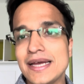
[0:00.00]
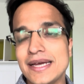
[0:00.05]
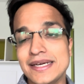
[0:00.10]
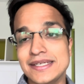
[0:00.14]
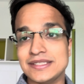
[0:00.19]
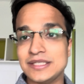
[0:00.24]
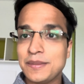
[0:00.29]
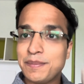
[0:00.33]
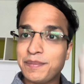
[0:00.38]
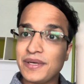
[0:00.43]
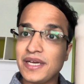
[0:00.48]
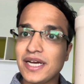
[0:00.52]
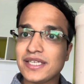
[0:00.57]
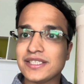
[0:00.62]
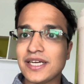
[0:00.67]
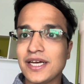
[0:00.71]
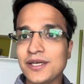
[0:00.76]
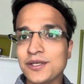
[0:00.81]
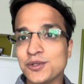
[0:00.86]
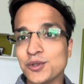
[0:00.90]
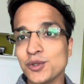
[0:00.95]
इसे पिया
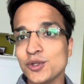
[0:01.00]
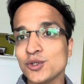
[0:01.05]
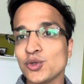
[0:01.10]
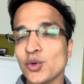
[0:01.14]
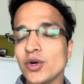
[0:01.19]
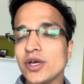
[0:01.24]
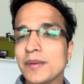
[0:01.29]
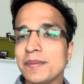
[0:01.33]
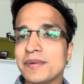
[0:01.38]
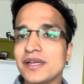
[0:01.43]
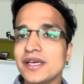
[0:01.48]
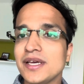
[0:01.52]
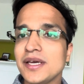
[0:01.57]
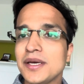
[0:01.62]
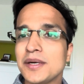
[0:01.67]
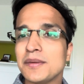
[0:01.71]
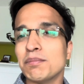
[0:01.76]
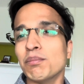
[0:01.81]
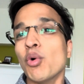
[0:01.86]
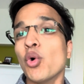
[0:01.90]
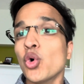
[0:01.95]
जाए क्योंकि थोड़ी अपनी
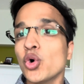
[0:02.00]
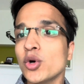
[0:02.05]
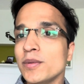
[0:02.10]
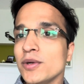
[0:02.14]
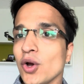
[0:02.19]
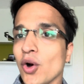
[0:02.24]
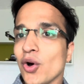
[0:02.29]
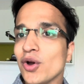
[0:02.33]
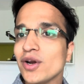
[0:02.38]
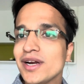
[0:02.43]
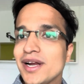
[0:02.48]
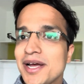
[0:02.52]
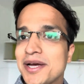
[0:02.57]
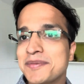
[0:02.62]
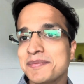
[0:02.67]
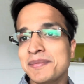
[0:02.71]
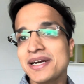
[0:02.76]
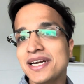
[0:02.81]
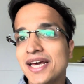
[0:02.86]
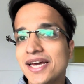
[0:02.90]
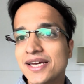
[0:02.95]
भूख भी और
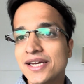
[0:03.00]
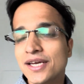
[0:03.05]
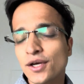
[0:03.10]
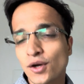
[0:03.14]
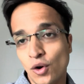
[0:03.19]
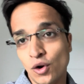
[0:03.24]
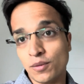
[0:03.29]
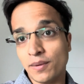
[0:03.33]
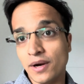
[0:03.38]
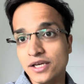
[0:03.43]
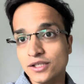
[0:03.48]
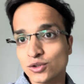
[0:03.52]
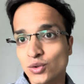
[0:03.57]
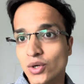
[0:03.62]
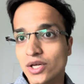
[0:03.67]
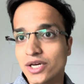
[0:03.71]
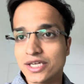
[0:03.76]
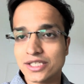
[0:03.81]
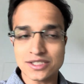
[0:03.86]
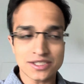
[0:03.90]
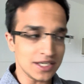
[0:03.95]
मिटेगी और भाई
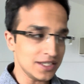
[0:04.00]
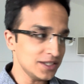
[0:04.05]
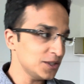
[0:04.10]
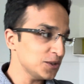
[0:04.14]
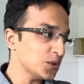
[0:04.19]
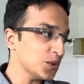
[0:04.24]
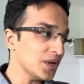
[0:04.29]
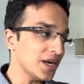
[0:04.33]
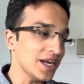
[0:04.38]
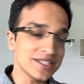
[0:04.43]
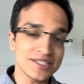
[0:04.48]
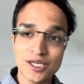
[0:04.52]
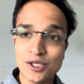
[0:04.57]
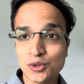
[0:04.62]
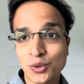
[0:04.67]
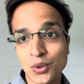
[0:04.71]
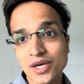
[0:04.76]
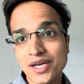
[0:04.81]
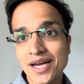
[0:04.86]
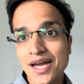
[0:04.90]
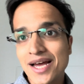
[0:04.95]
थोड़ा रेस्ट करते क्योंकि लगता है
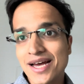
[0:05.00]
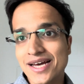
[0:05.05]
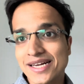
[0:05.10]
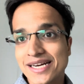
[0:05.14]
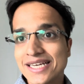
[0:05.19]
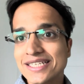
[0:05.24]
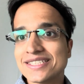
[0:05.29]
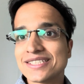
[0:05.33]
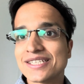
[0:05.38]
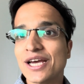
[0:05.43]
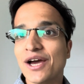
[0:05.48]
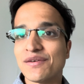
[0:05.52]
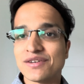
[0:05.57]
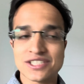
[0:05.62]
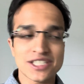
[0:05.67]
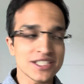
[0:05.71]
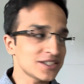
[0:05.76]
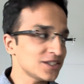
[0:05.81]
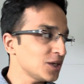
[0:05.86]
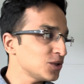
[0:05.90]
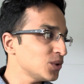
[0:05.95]
थोड़े रेस्ट की
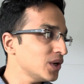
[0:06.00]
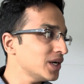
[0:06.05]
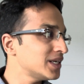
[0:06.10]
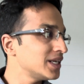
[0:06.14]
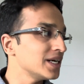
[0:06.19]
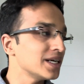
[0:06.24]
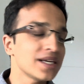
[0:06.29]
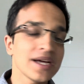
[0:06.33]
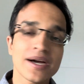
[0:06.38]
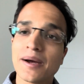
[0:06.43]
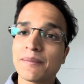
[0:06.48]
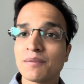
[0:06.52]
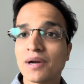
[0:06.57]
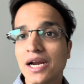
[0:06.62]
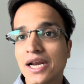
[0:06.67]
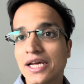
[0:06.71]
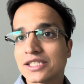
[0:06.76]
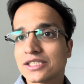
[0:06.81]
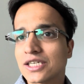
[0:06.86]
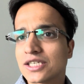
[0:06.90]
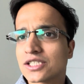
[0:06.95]
आवश्यकता तो है ठीक ठाक अपना
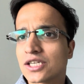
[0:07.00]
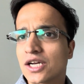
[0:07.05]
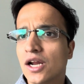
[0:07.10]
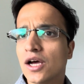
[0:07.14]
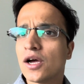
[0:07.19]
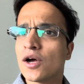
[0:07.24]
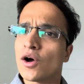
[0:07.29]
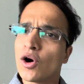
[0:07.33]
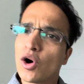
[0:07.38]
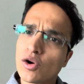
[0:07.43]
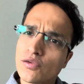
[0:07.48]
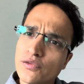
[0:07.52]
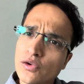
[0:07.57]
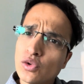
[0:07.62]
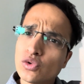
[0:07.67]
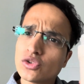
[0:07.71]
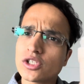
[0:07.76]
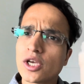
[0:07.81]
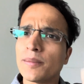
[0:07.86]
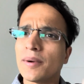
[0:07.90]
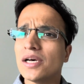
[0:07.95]
लेक्चर चला और फिर
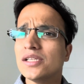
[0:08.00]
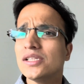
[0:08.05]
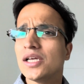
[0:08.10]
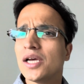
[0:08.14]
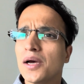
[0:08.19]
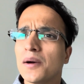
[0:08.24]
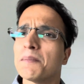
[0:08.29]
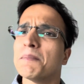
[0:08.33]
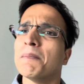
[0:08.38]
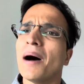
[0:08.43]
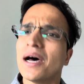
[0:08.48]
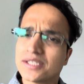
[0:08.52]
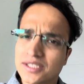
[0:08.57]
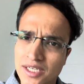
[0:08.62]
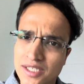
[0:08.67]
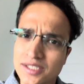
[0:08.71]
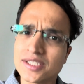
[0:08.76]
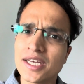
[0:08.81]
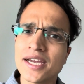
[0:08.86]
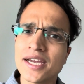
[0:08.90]
उसके बाद बात करते